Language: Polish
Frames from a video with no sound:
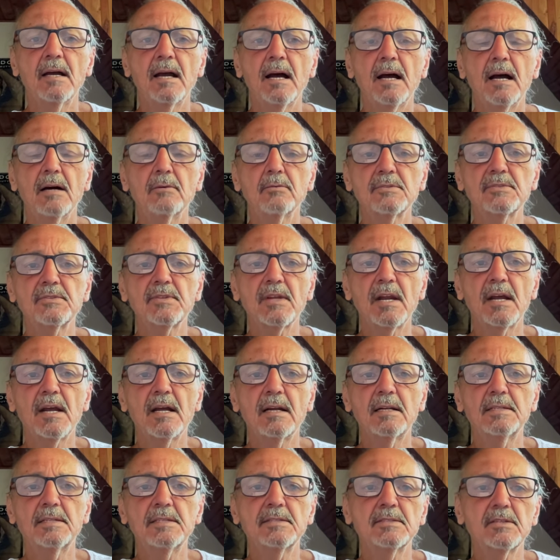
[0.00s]

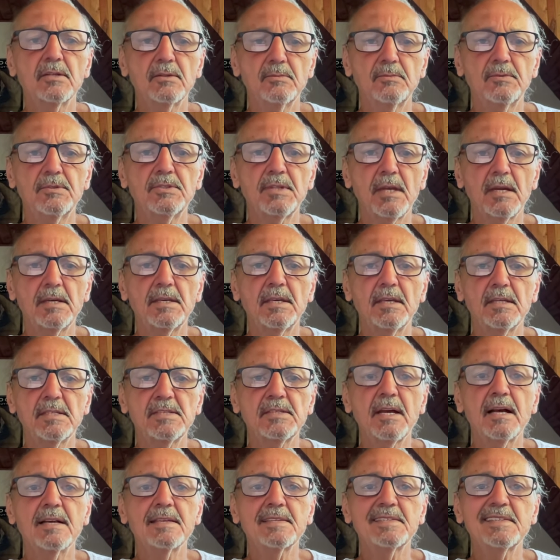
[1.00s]
Australii zrobić takie
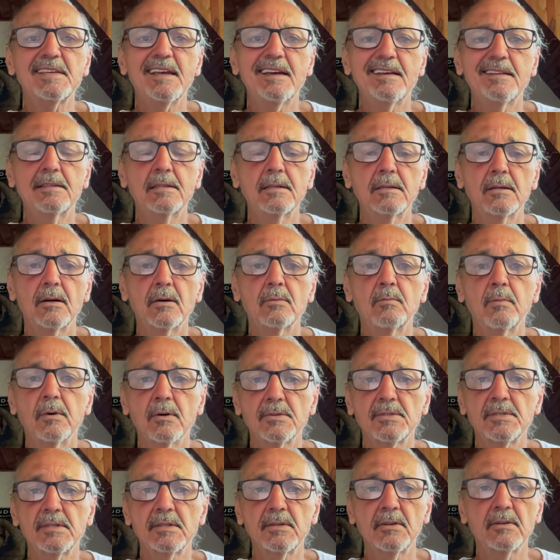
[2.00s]
skanseny,
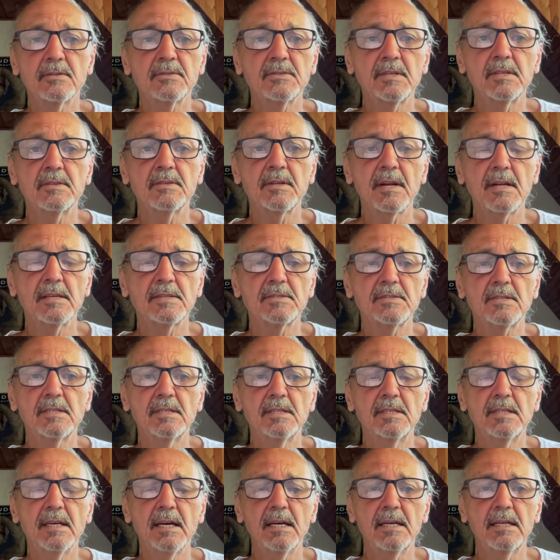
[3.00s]
obozy
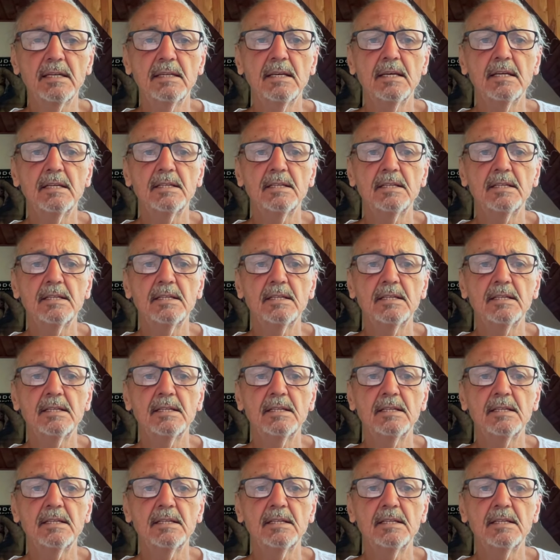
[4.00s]
koncentracyjne.